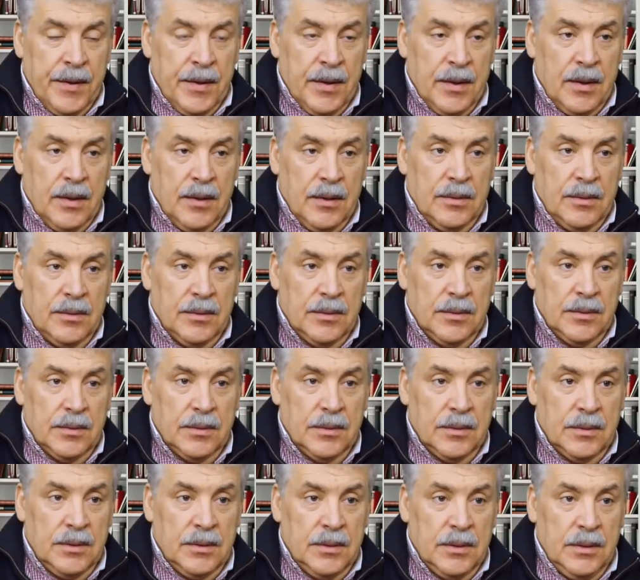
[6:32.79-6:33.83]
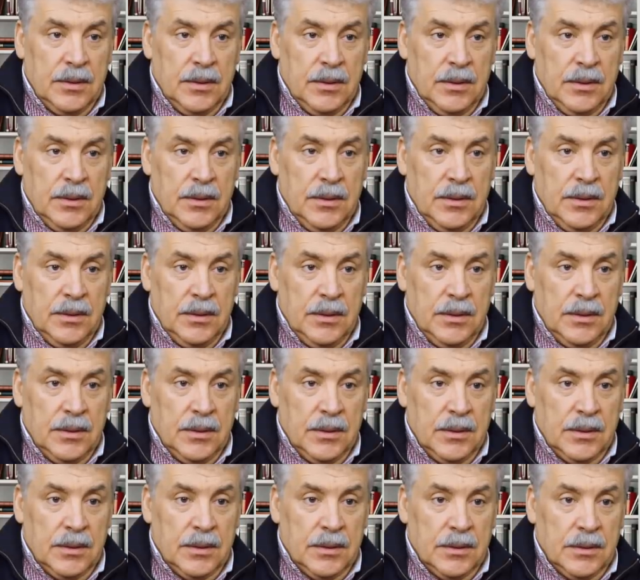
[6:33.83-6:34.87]
Uh-huh.
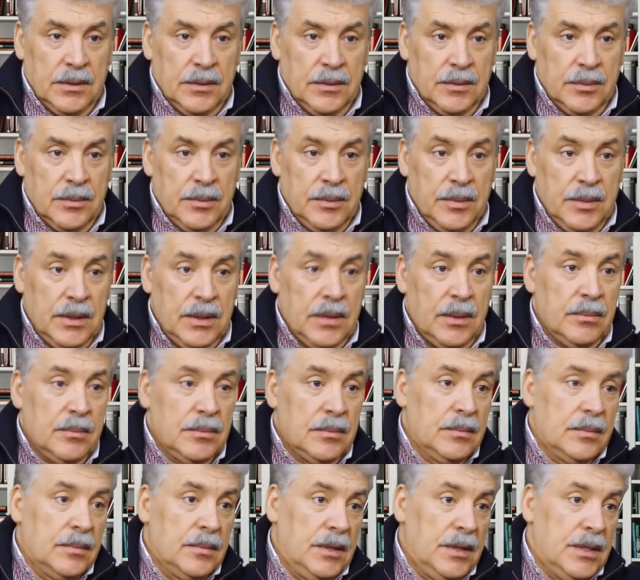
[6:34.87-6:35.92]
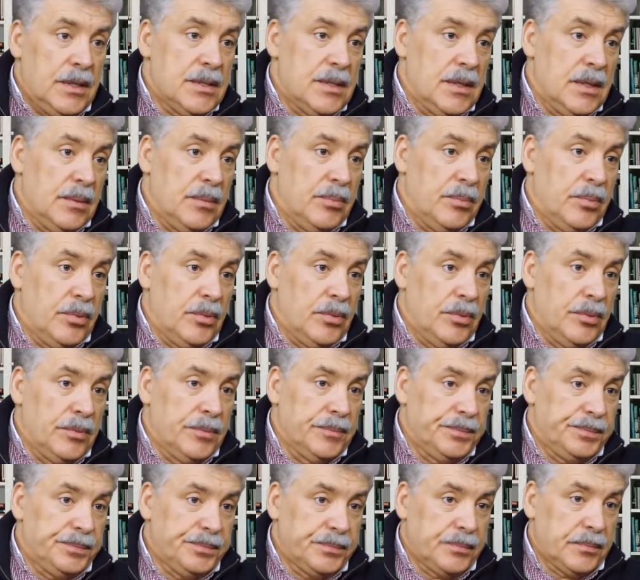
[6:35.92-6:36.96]
И мы там ездили по
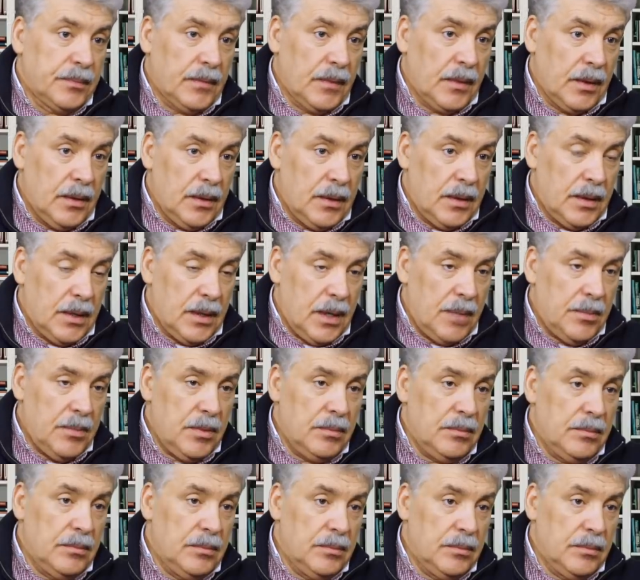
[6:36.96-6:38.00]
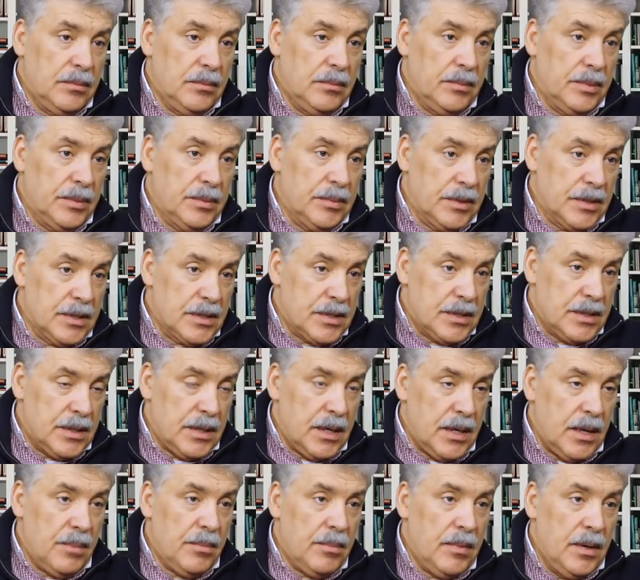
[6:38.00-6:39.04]
храмам, по
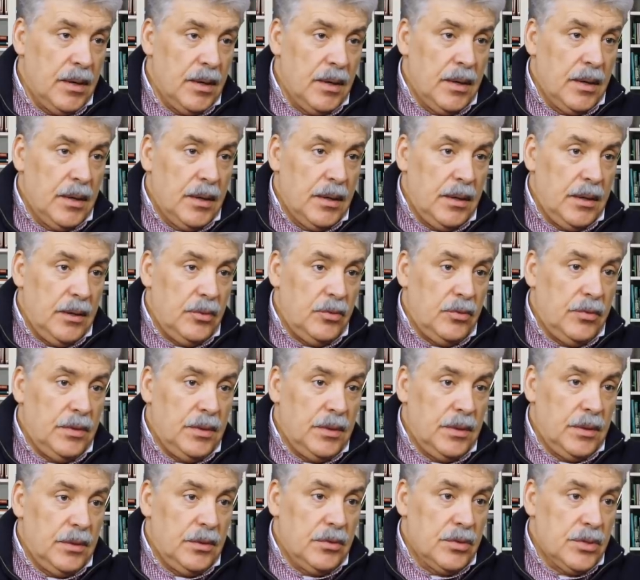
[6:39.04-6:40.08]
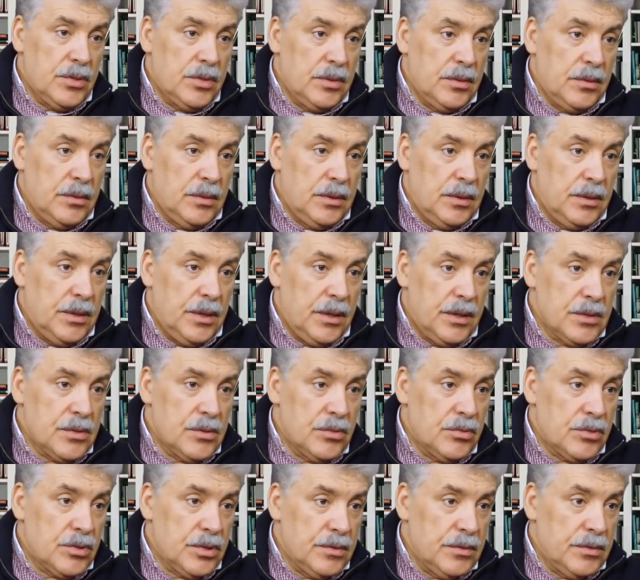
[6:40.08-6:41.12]
монастырям и увидели очень
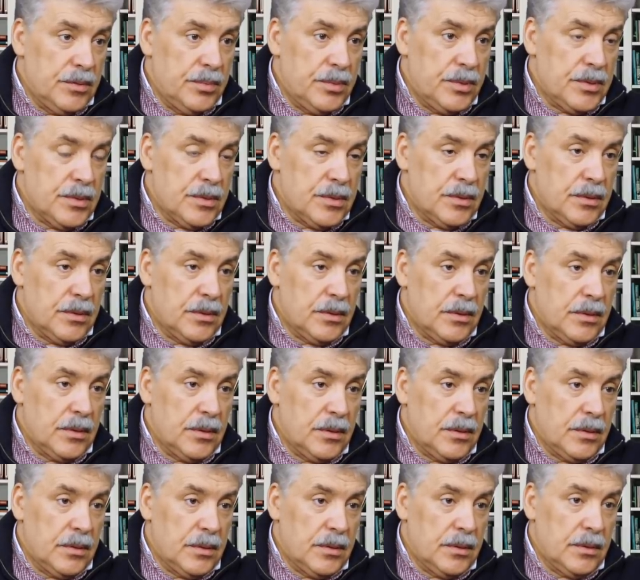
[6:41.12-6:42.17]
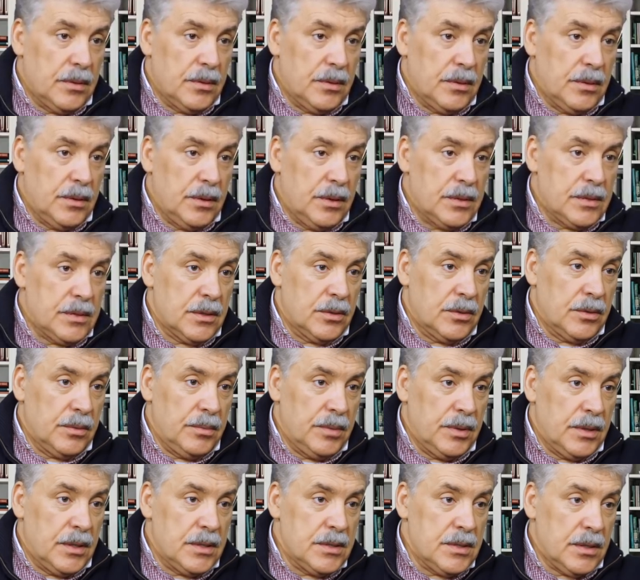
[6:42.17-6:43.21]
интересную живопись Э, есть такое
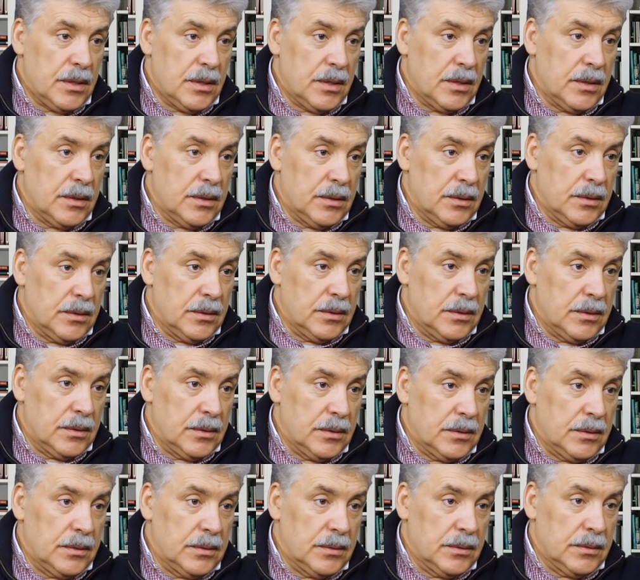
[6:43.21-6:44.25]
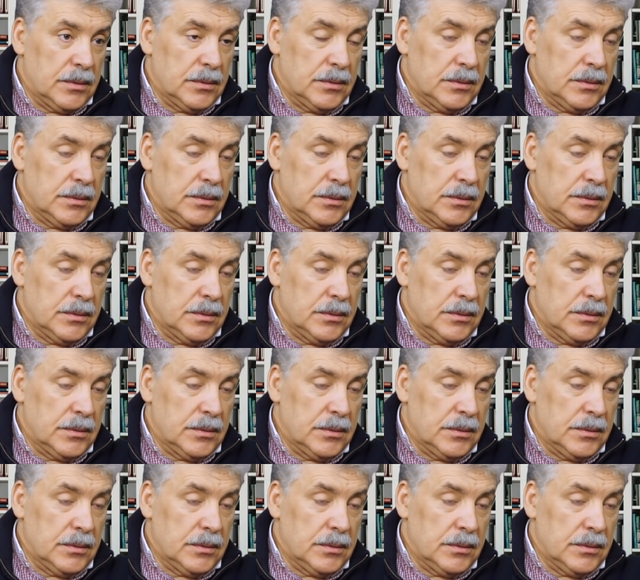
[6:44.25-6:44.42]
белозерка э,